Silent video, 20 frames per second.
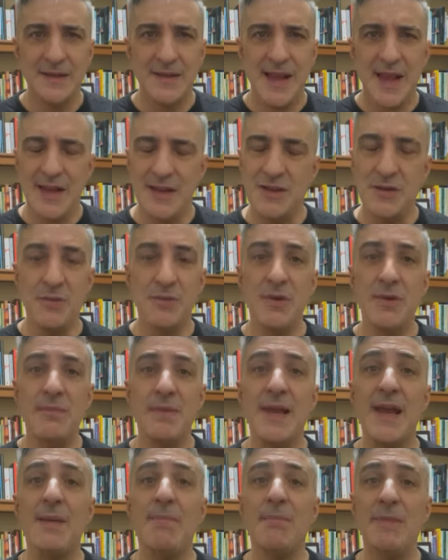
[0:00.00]
And you will
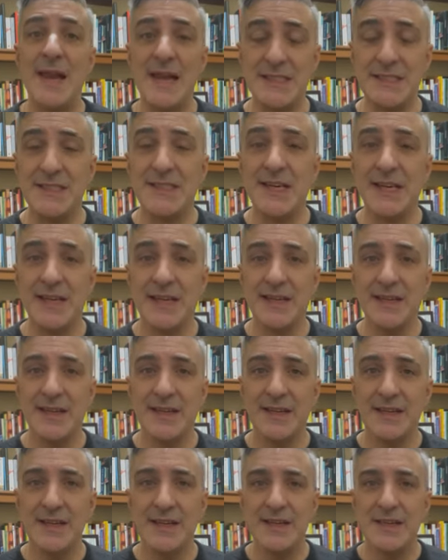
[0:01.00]
be a blessing,
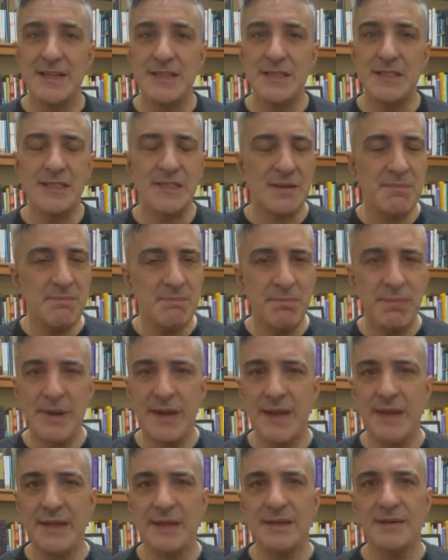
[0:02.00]

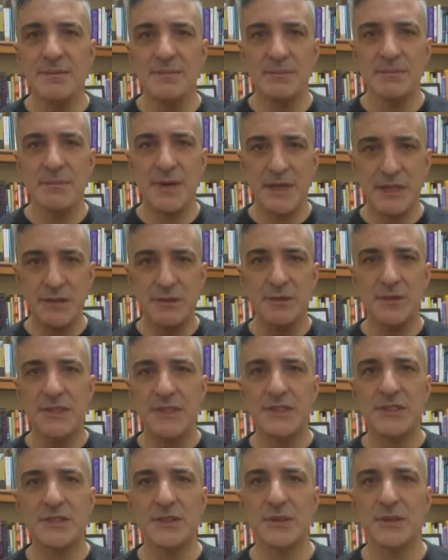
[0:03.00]
simpleng by doing
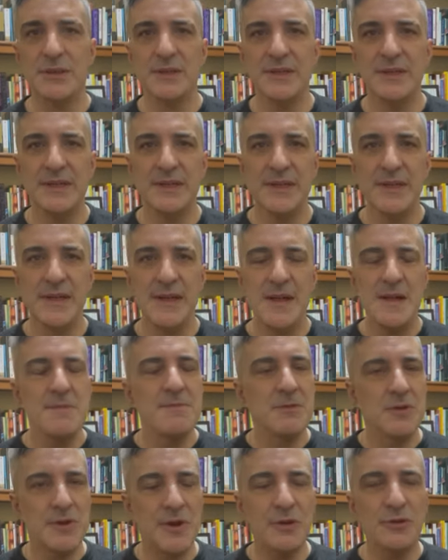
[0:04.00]
so.
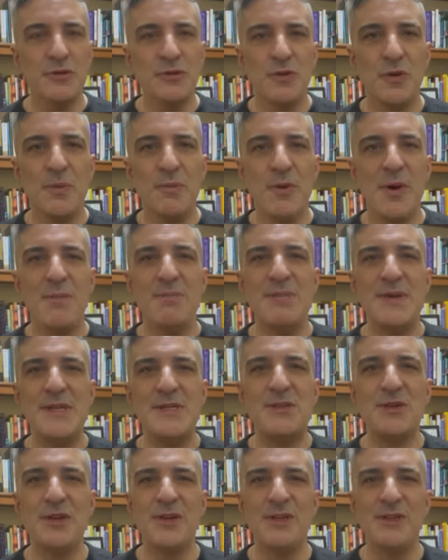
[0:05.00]
Kung nagustuhan mo ang
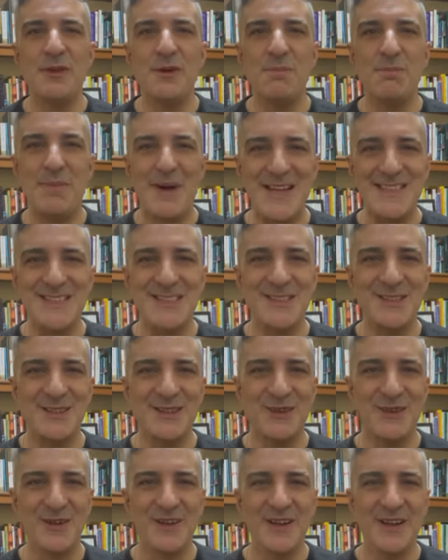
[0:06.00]
video ito, pass it
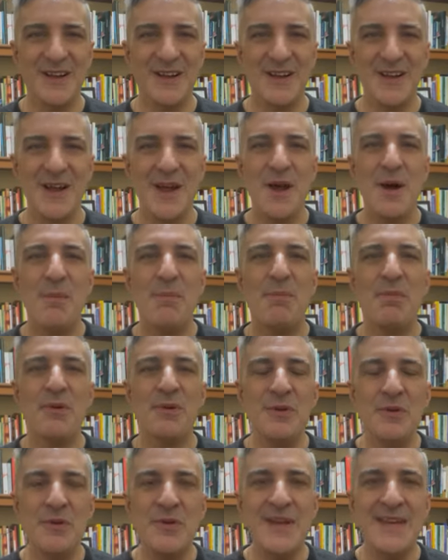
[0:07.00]
on.
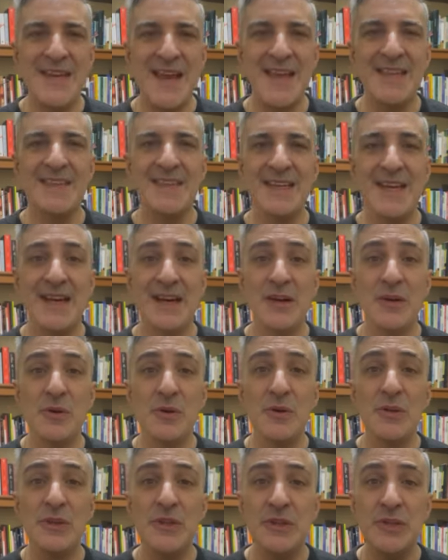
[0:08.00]
Punuin natin ng
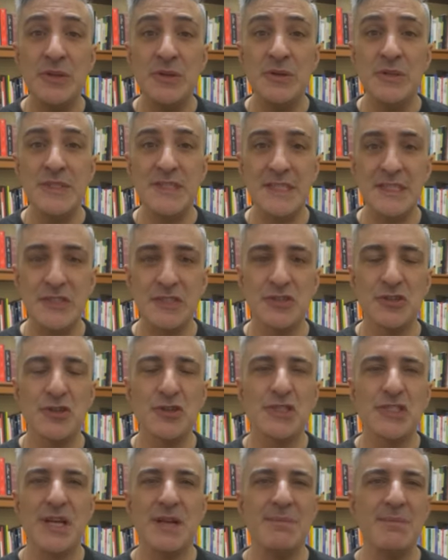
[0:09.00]
good news ang
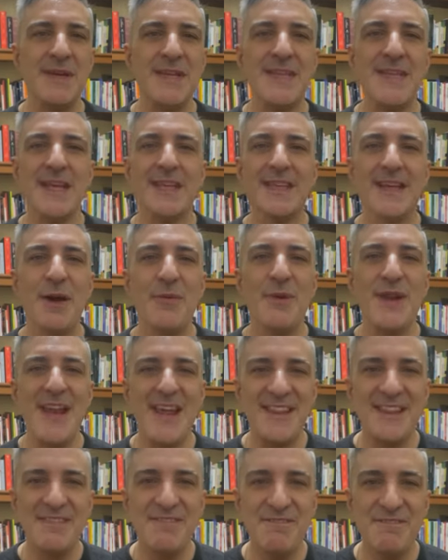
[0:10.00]
social media at gawin
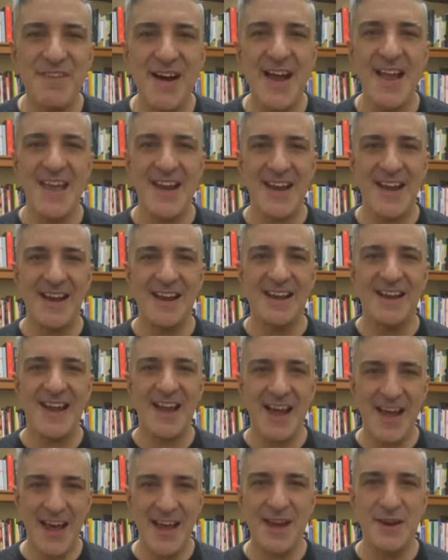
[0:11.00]
natin viral
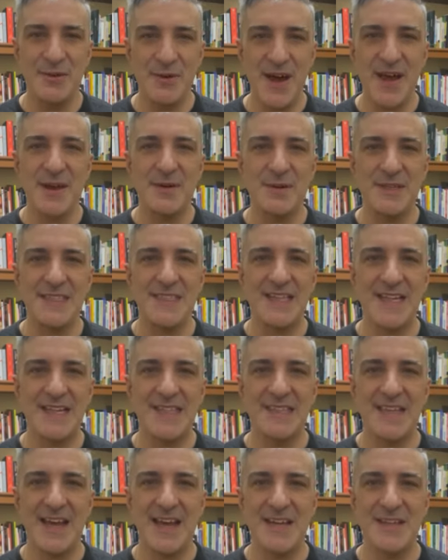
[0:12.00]
araw-araw ang
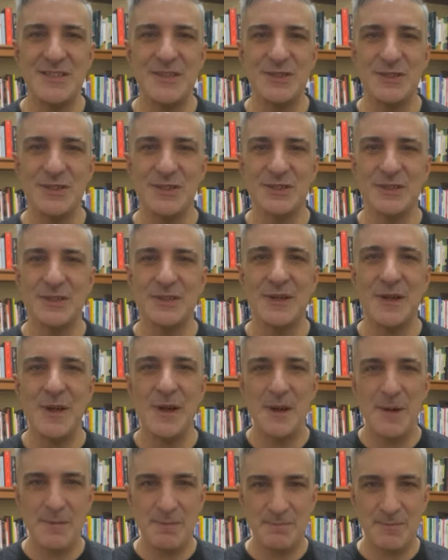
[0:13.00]
salita ng Diyos.
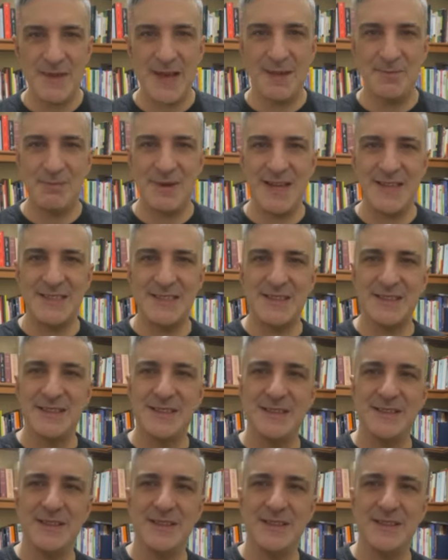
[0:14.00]
God bless.